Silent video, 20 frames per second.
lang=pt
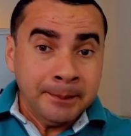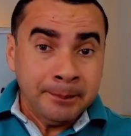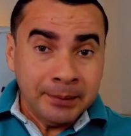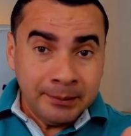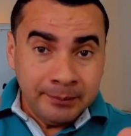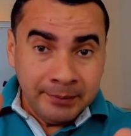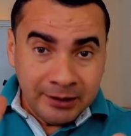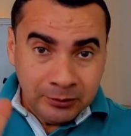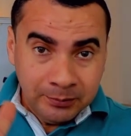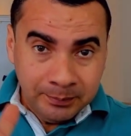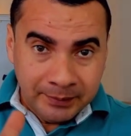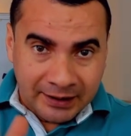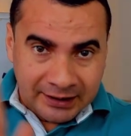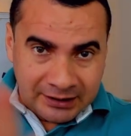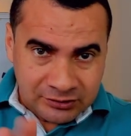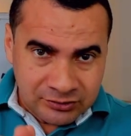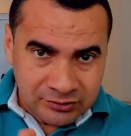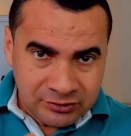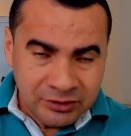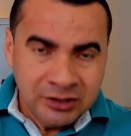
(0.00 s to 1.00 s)
Primeiro
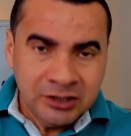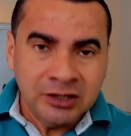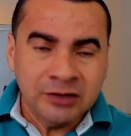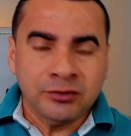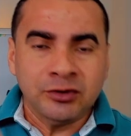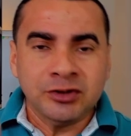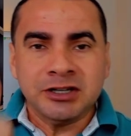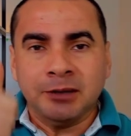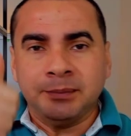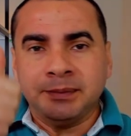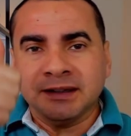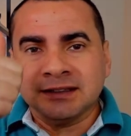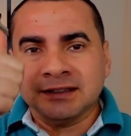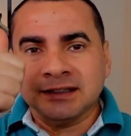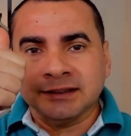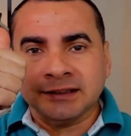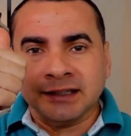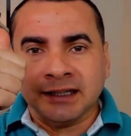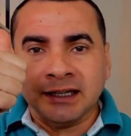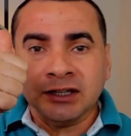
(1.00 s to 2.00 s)
passo, vou te
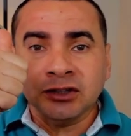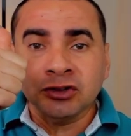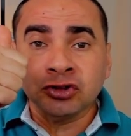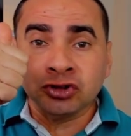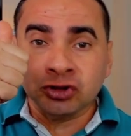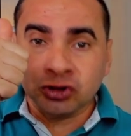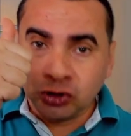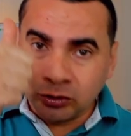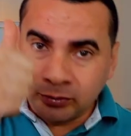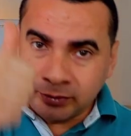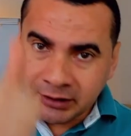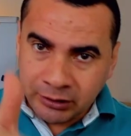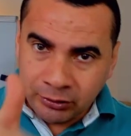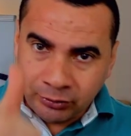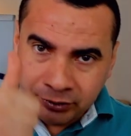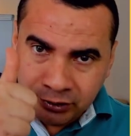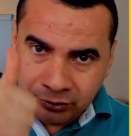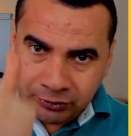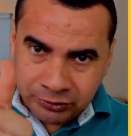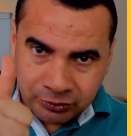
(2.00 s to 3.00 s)
apresentar sobre
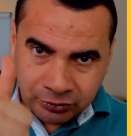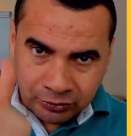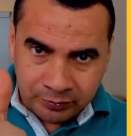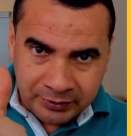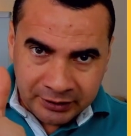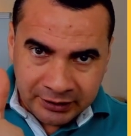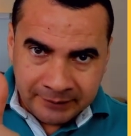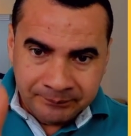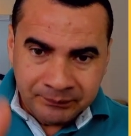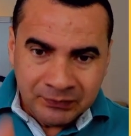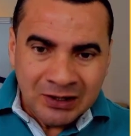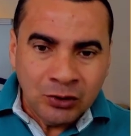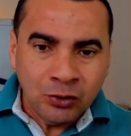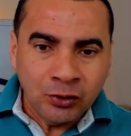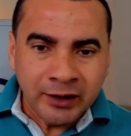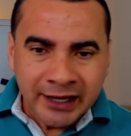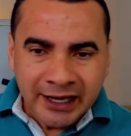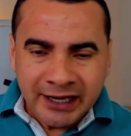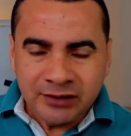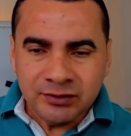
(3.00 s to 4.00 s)
o YouTube.
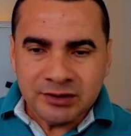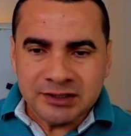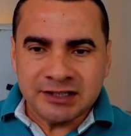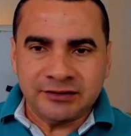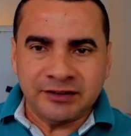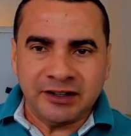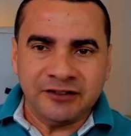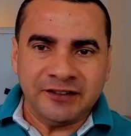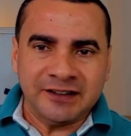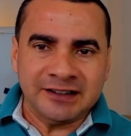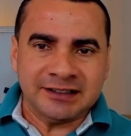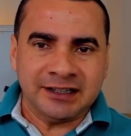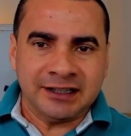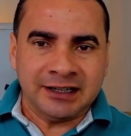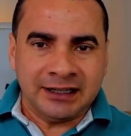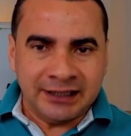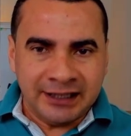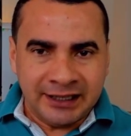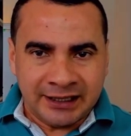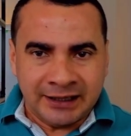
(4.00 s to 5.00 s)
O que, que você vai fazer,
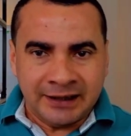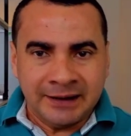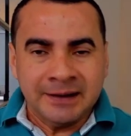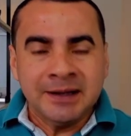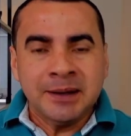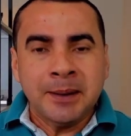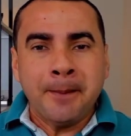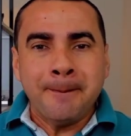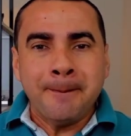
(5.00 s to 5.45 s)
galera?